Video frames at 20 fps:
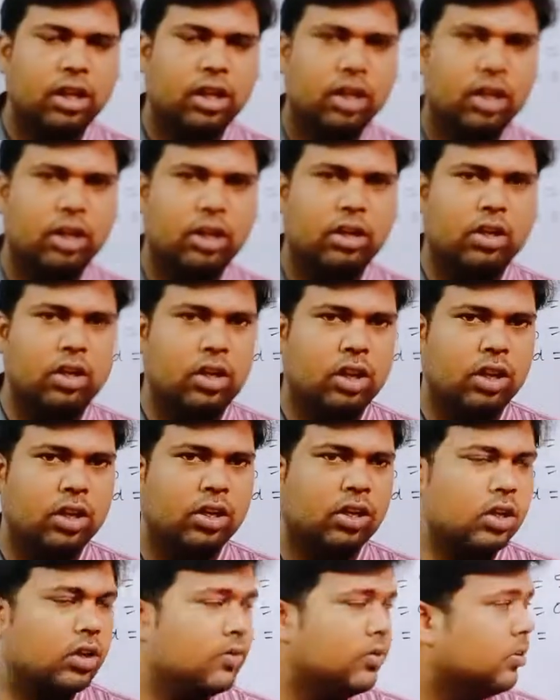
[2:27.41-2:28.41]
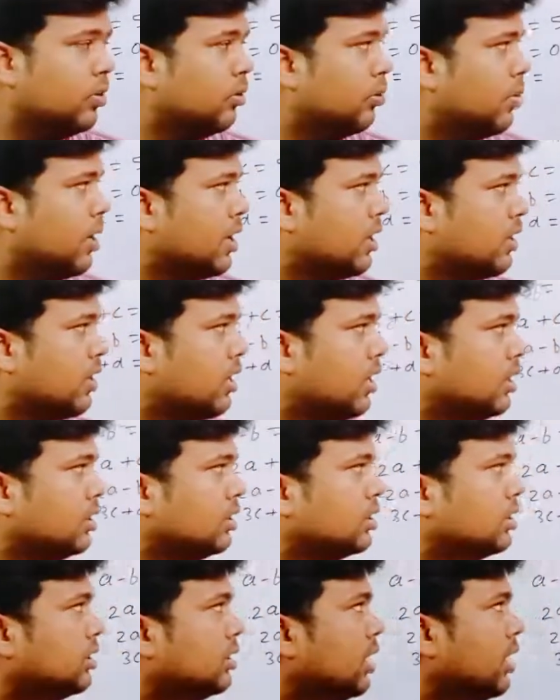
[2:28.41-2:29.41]
ऑर्डर ऑफ मैट्रिक्स
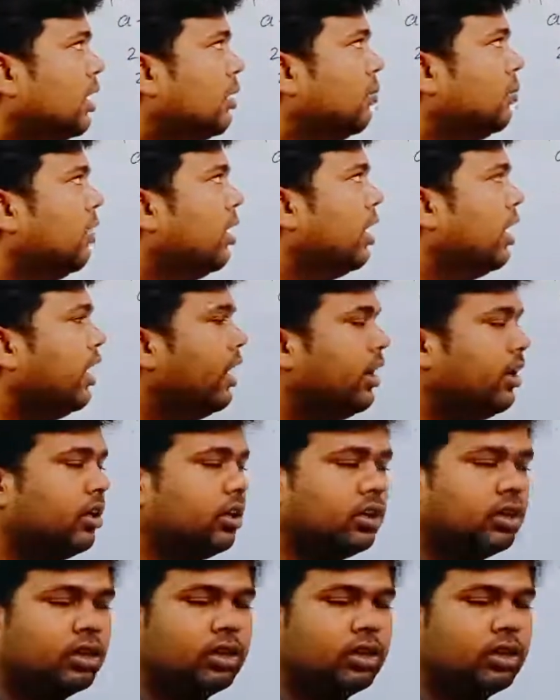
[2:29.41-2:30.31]
सेम एंड